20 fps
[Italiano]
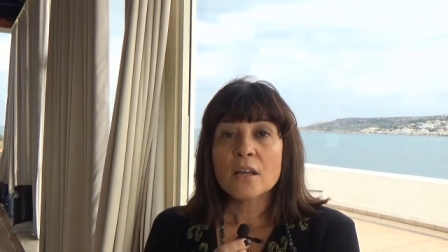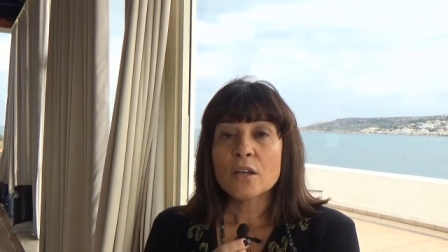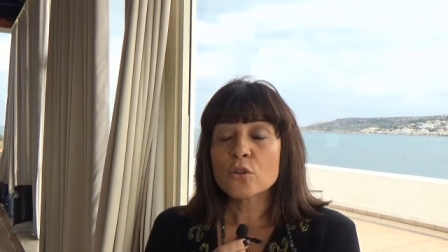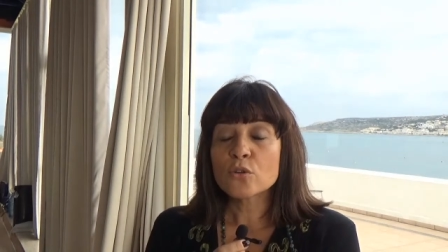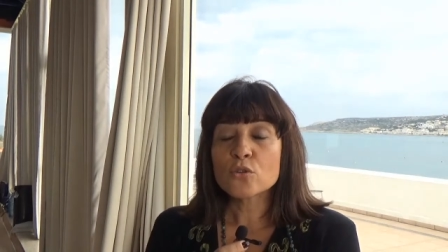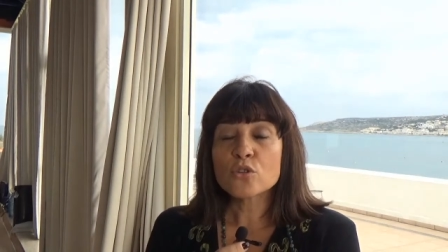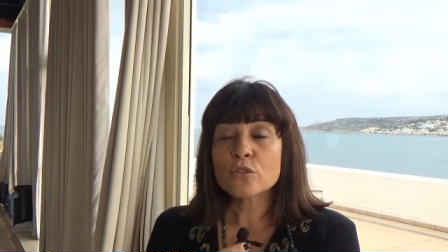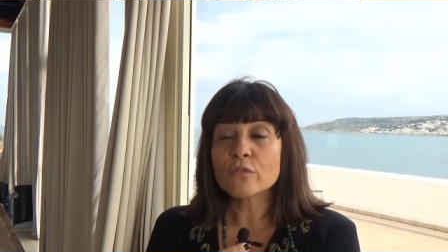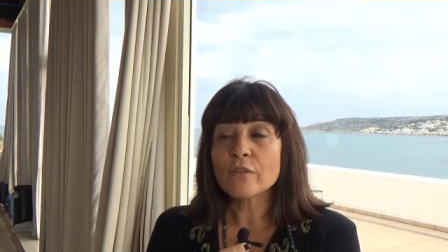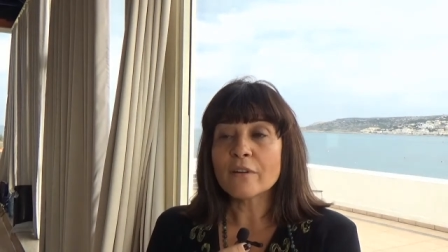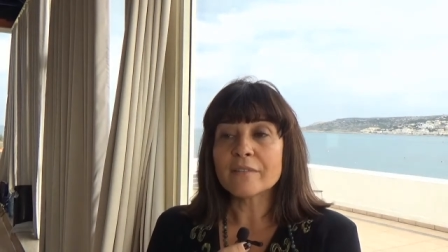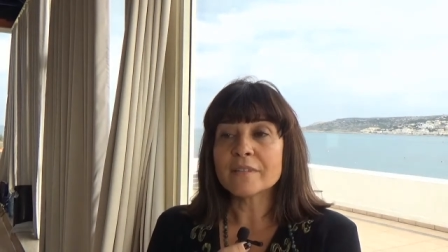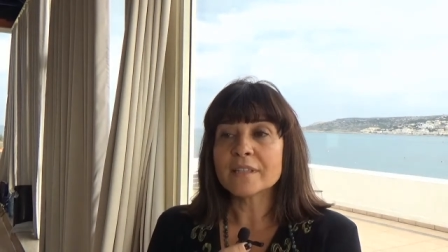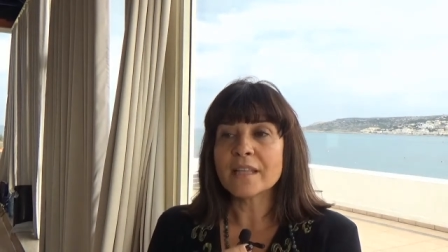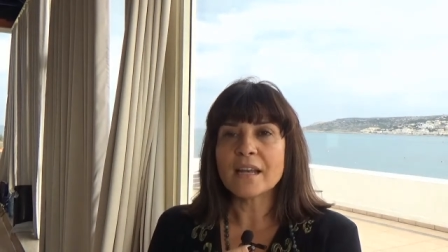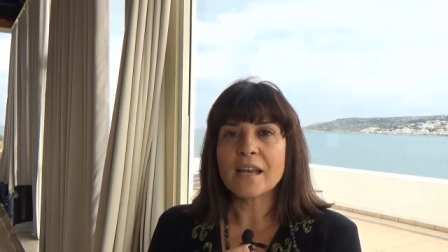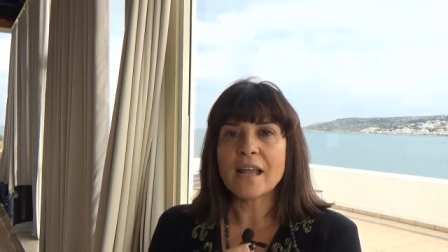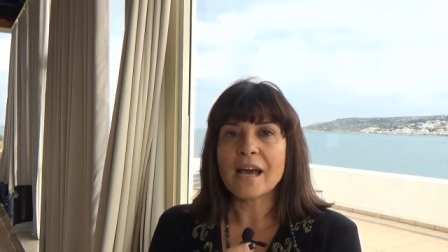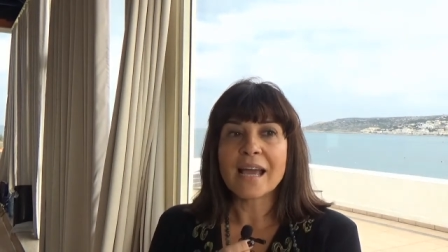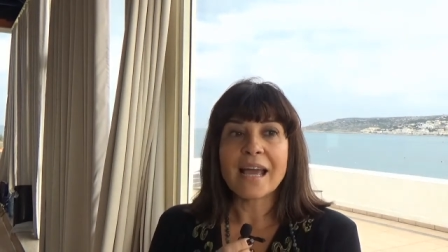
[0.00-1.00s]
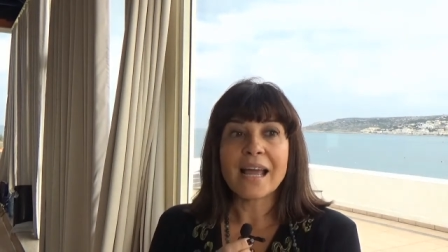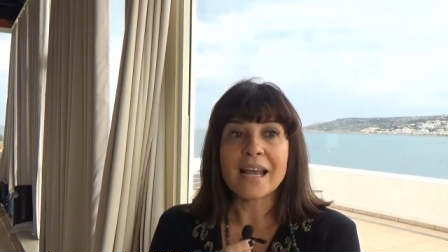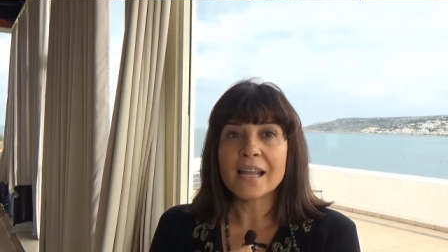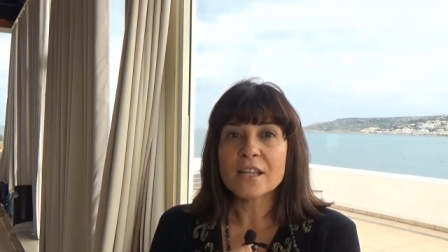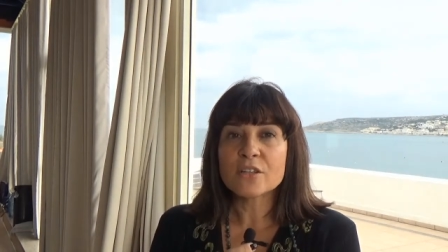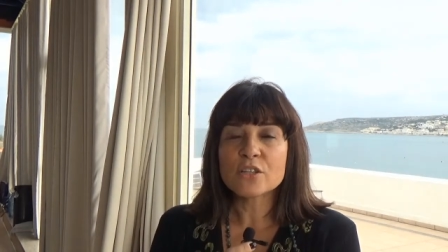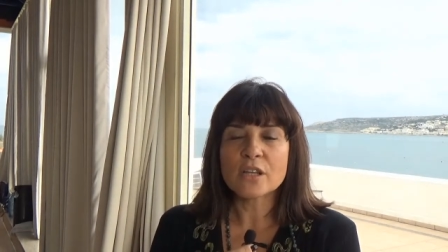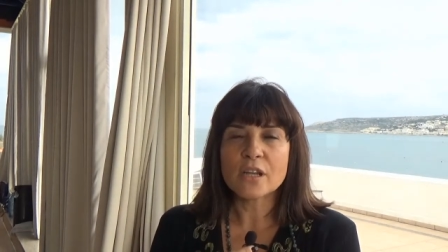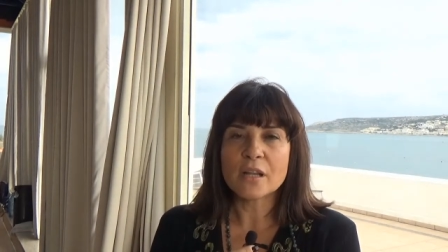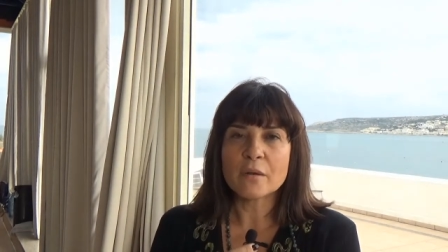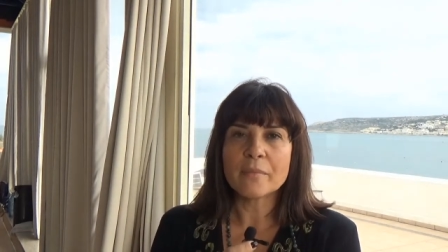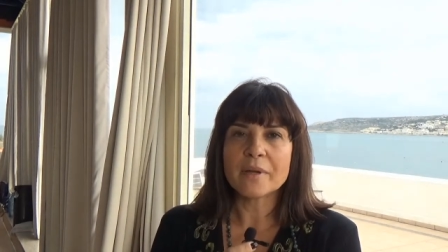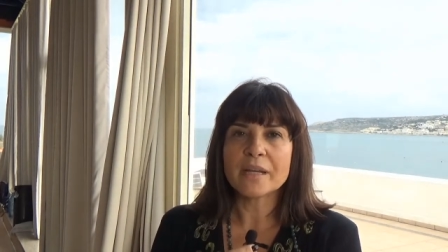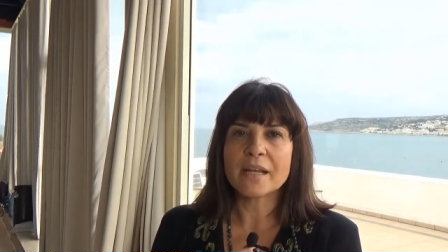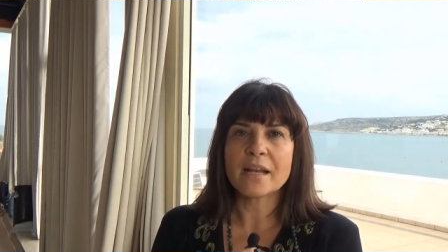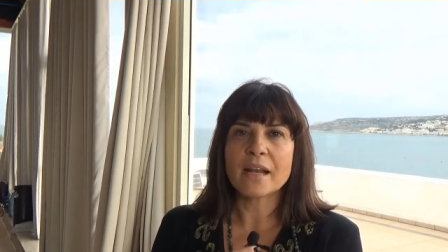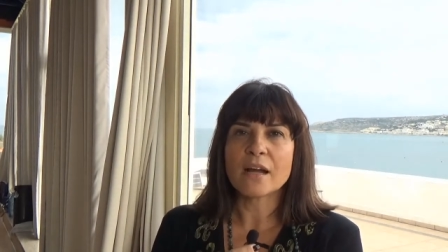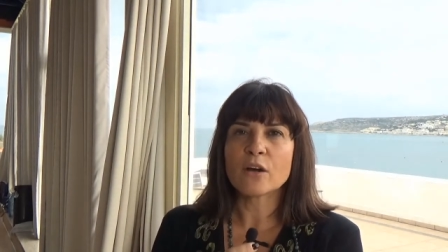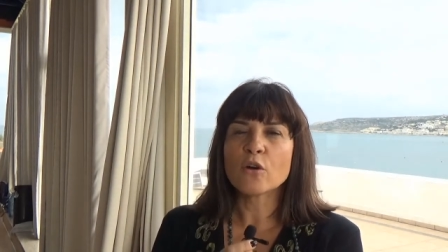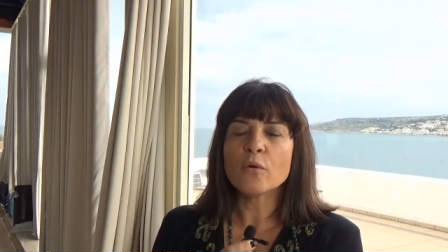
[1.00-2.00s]
riuscivo a vederla e a leggerla in
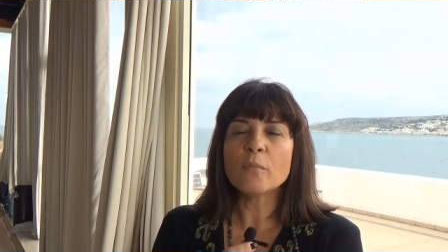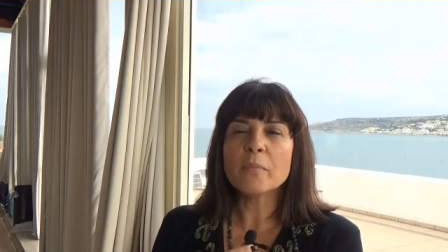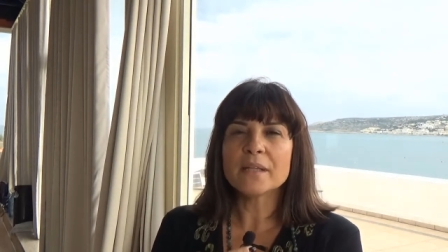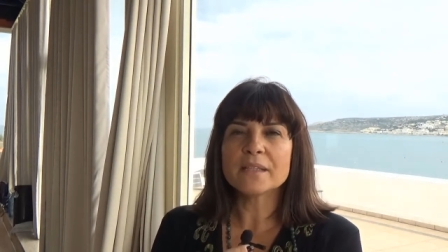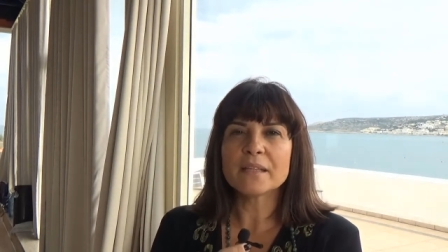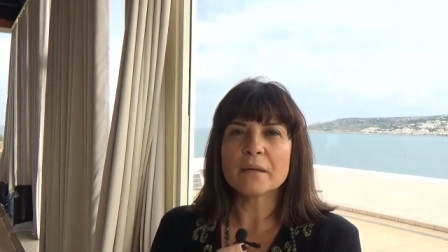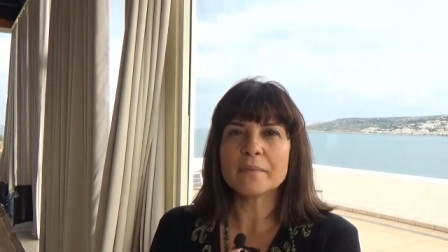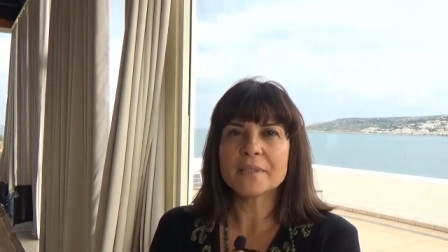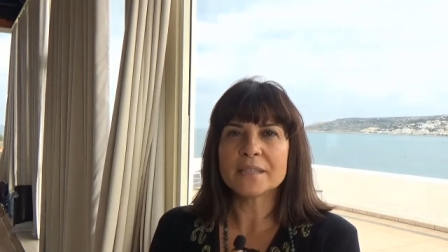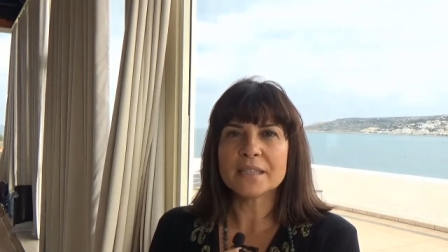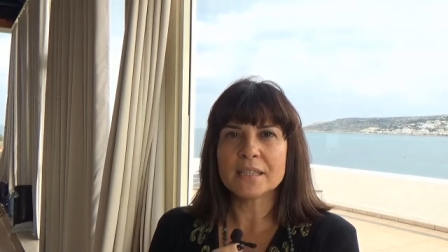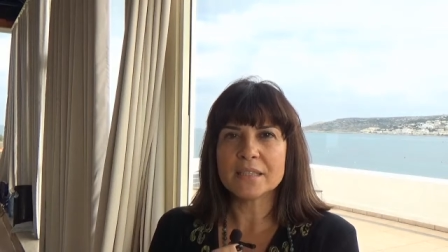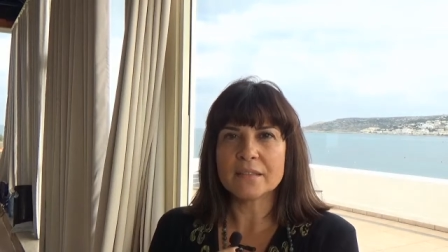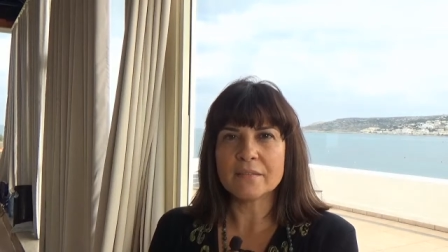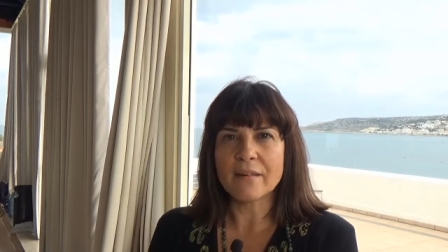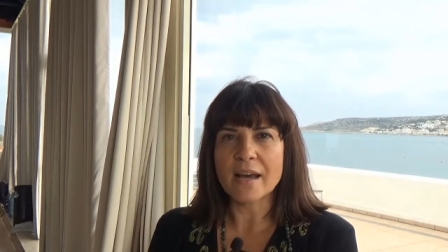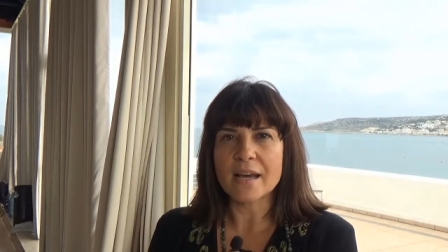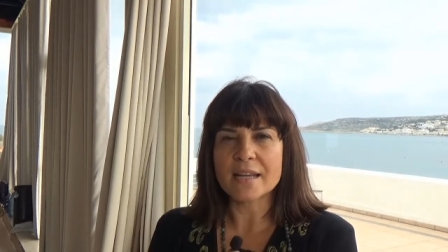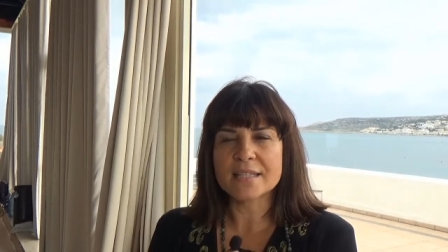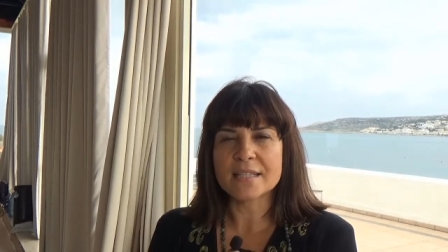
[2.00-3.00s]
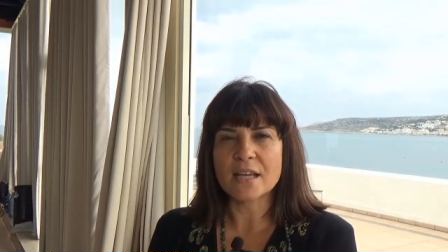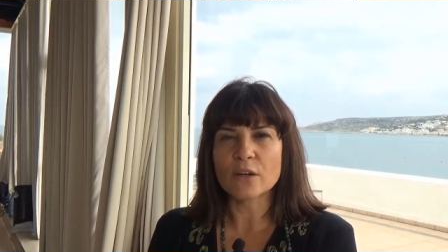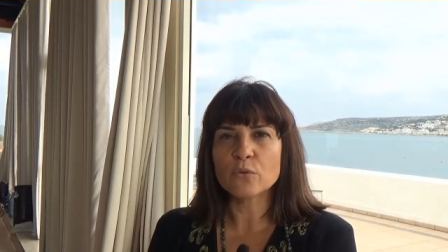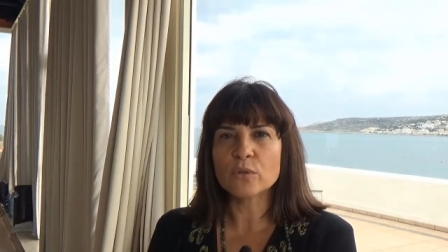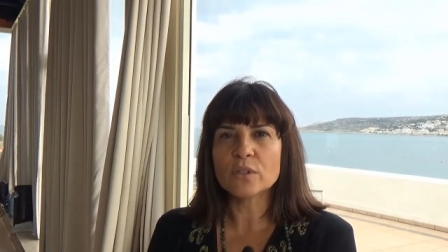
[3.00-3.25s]
maniera completamente diversa,